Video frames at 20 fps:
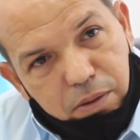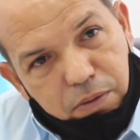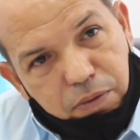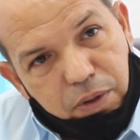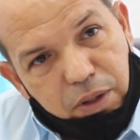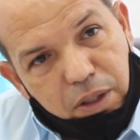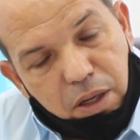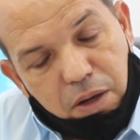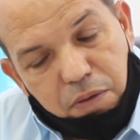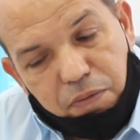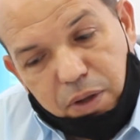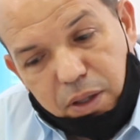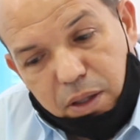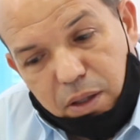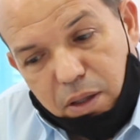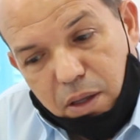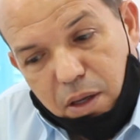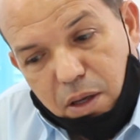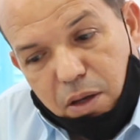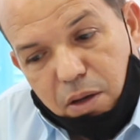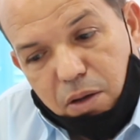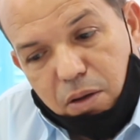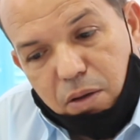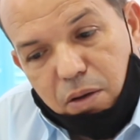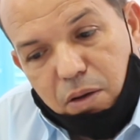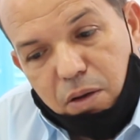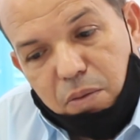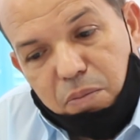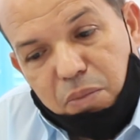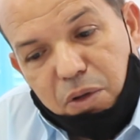الفترة اللي فاتت
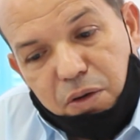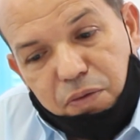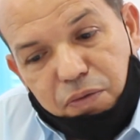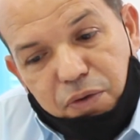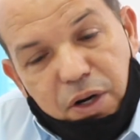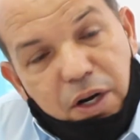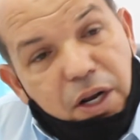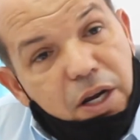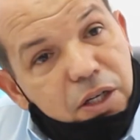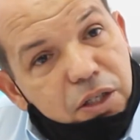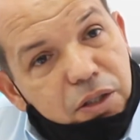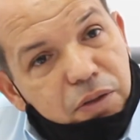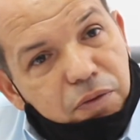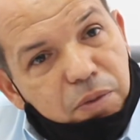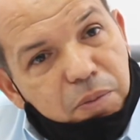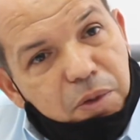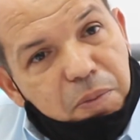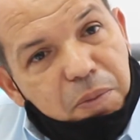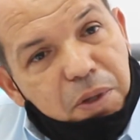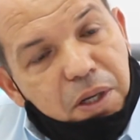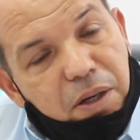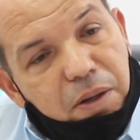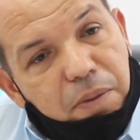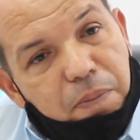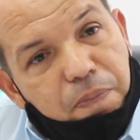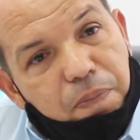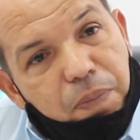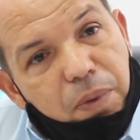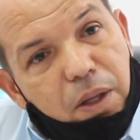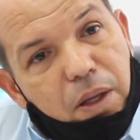آه، بير في الرهاش في بنميرة
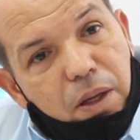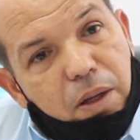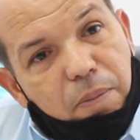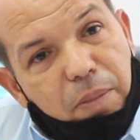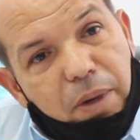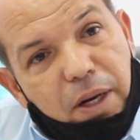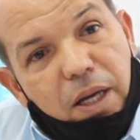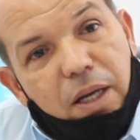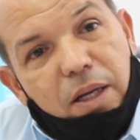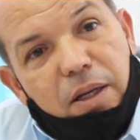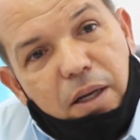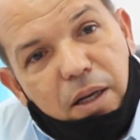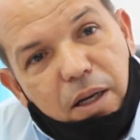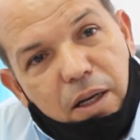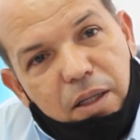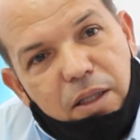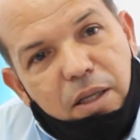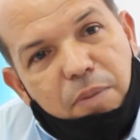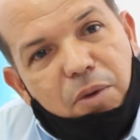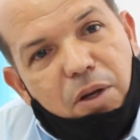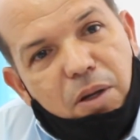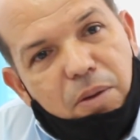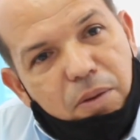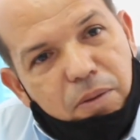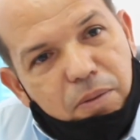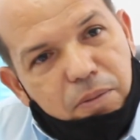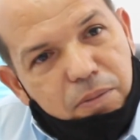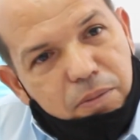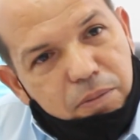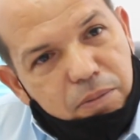معناها
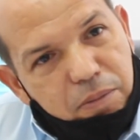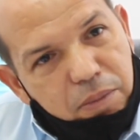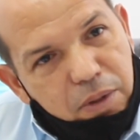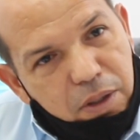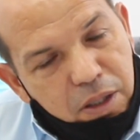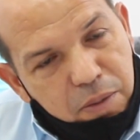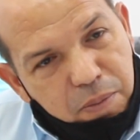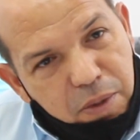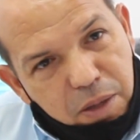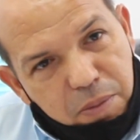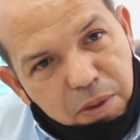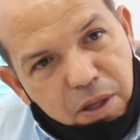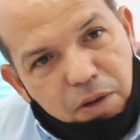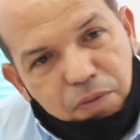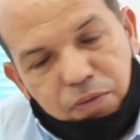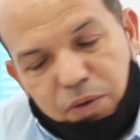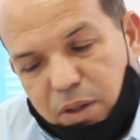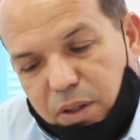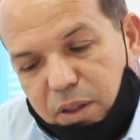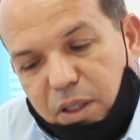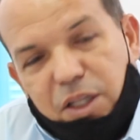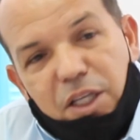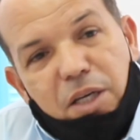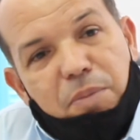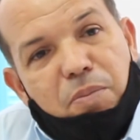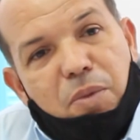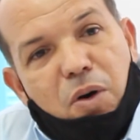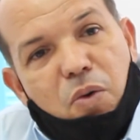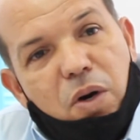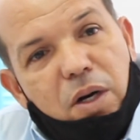خدمنا خدمة كبيرة في
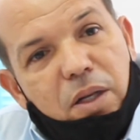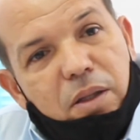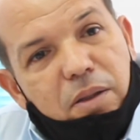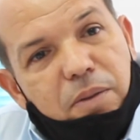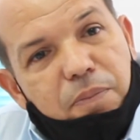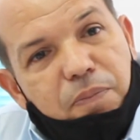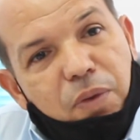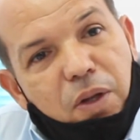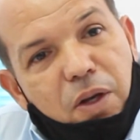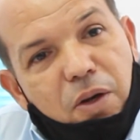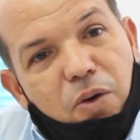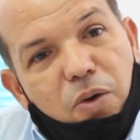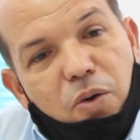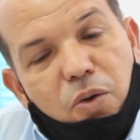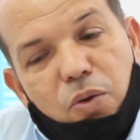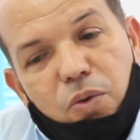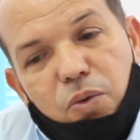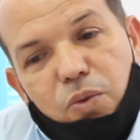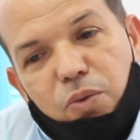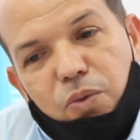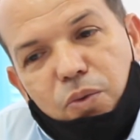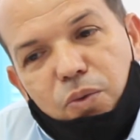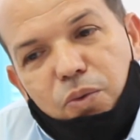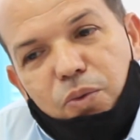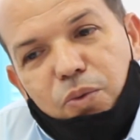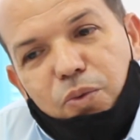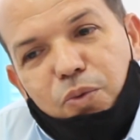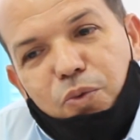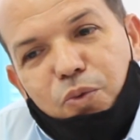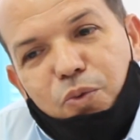تدعيم الموارد
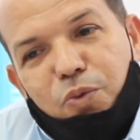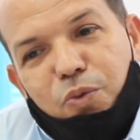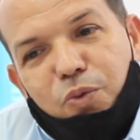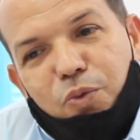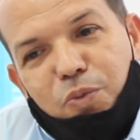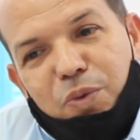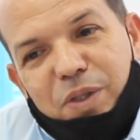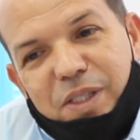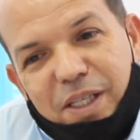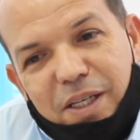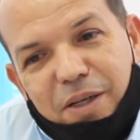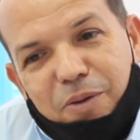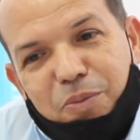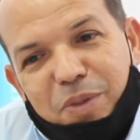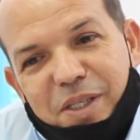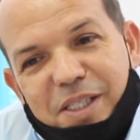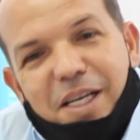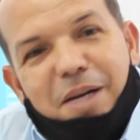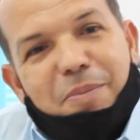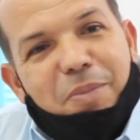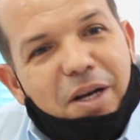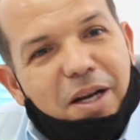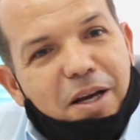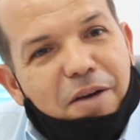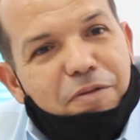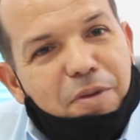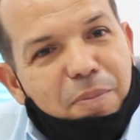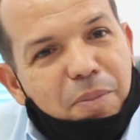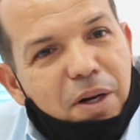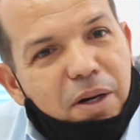ومازال مازال
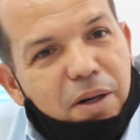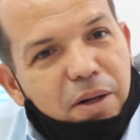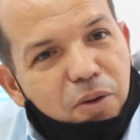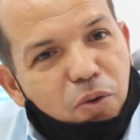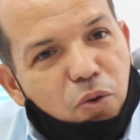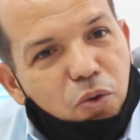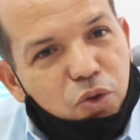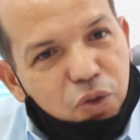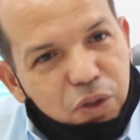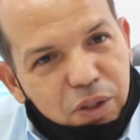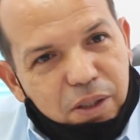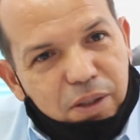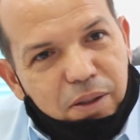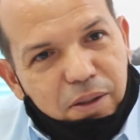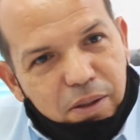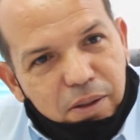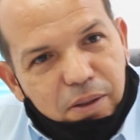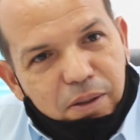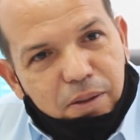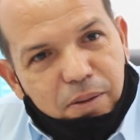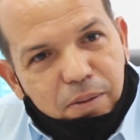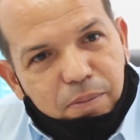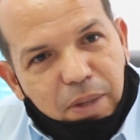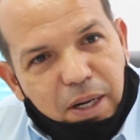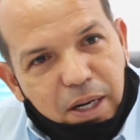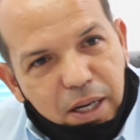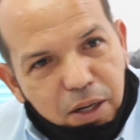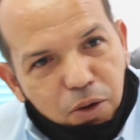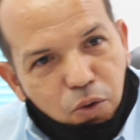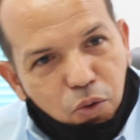معناها فما نقص
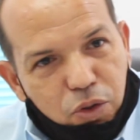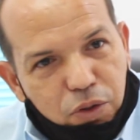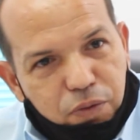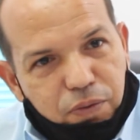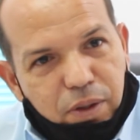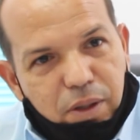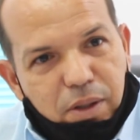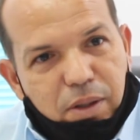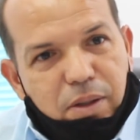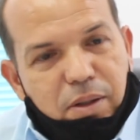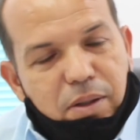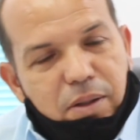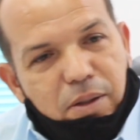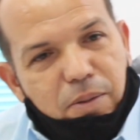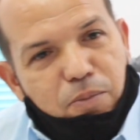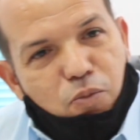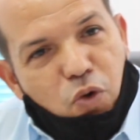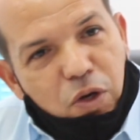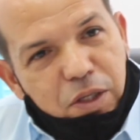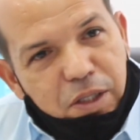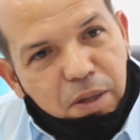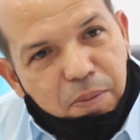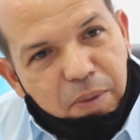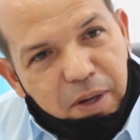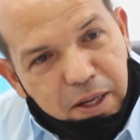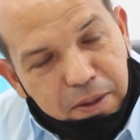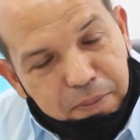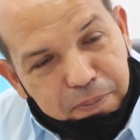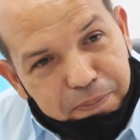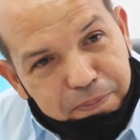معناها نقص في الموازنه
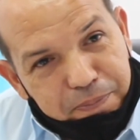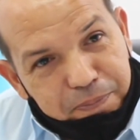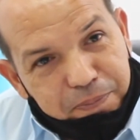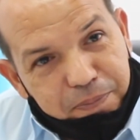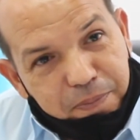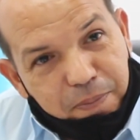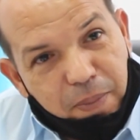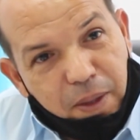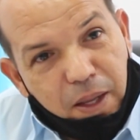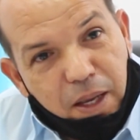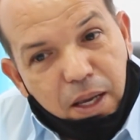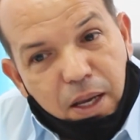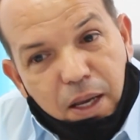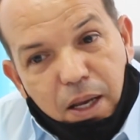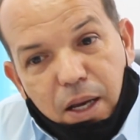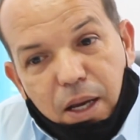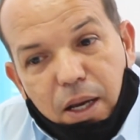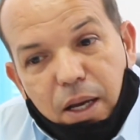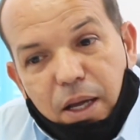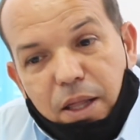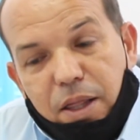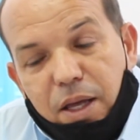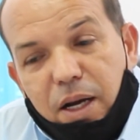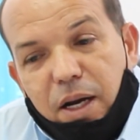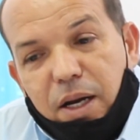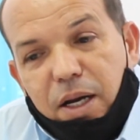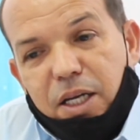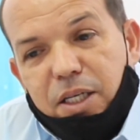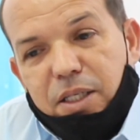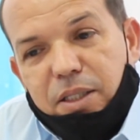المائيه نعم.
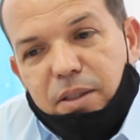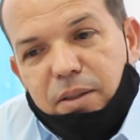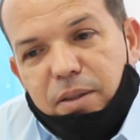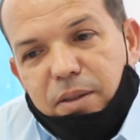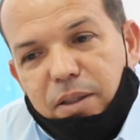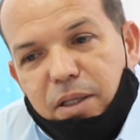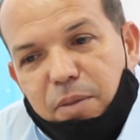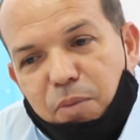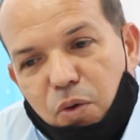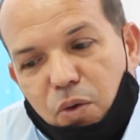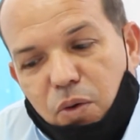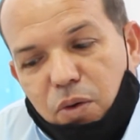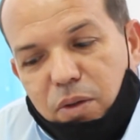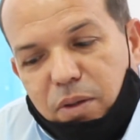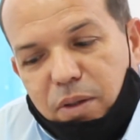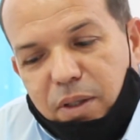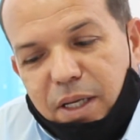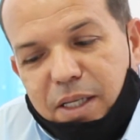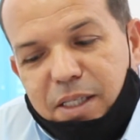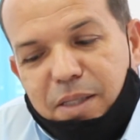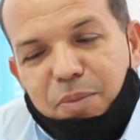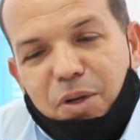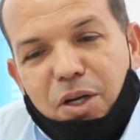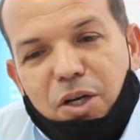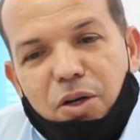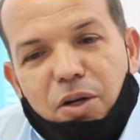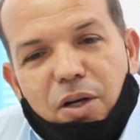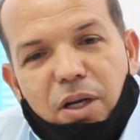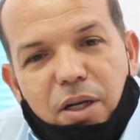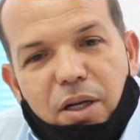هذاك علاش كما قلت يلزمنا